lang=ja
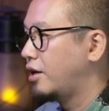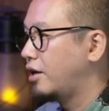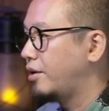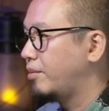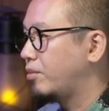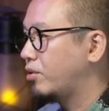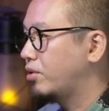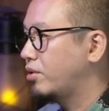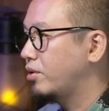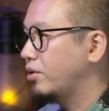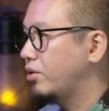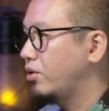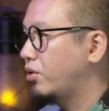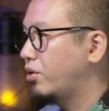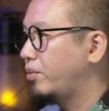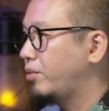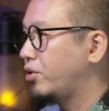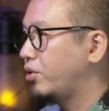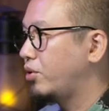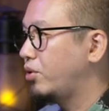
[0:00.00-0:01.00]
木
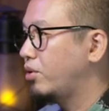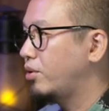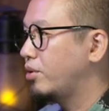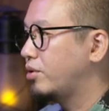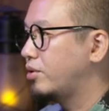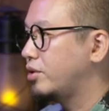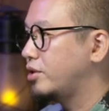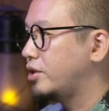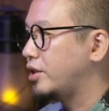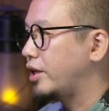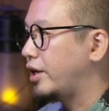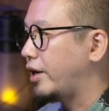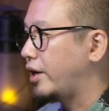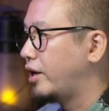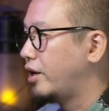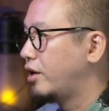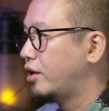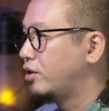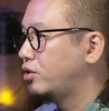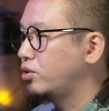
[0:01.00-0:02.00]
曜日の夜9時
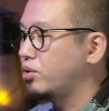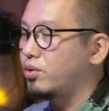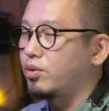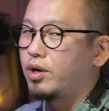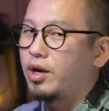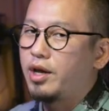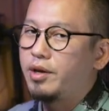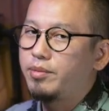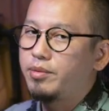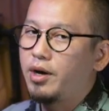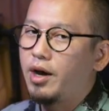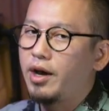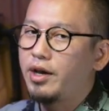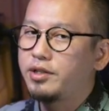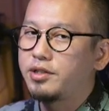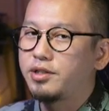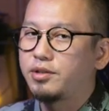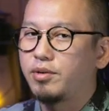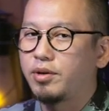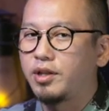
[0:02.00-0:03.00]
ちょっとライブ
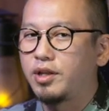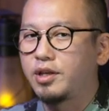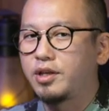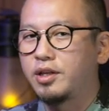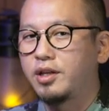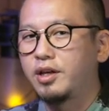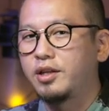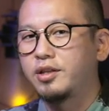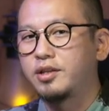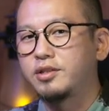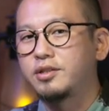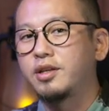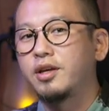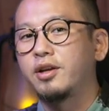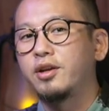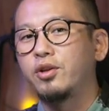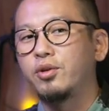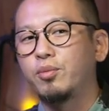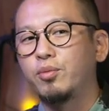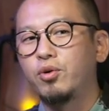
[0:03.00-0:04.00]
配信はできないんです
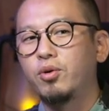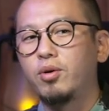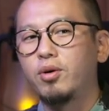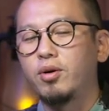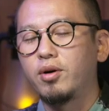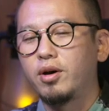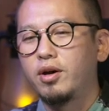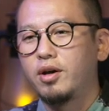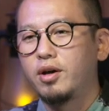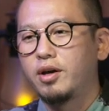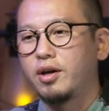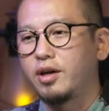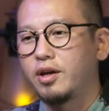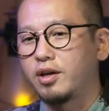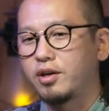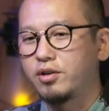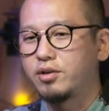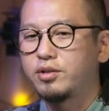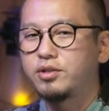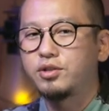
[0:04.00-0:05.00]
けれども
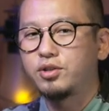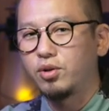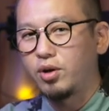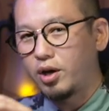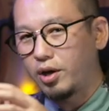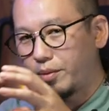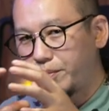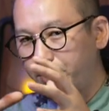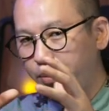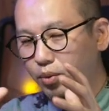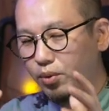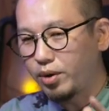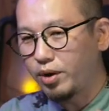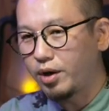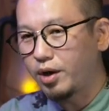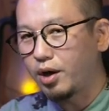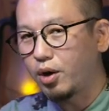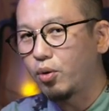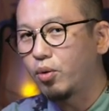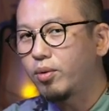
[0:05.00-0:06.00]
9時の発表
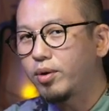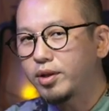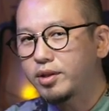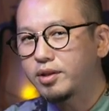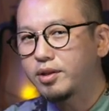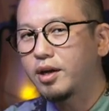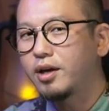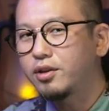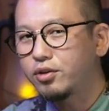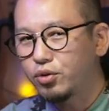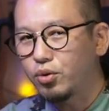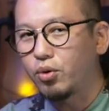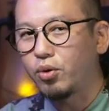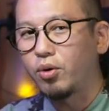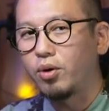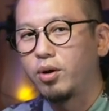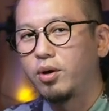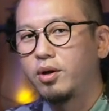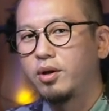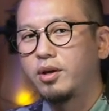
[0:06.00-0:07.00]
会が終わった
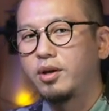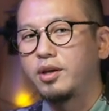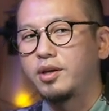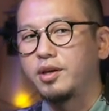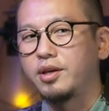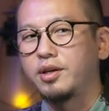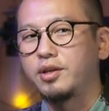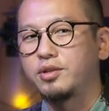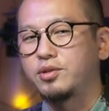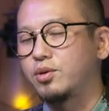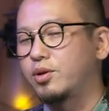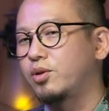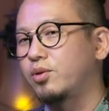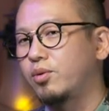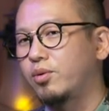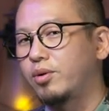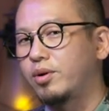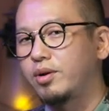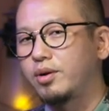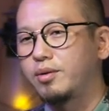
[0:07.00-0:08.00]
後、えそれ
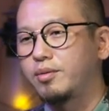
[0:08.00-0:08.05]
の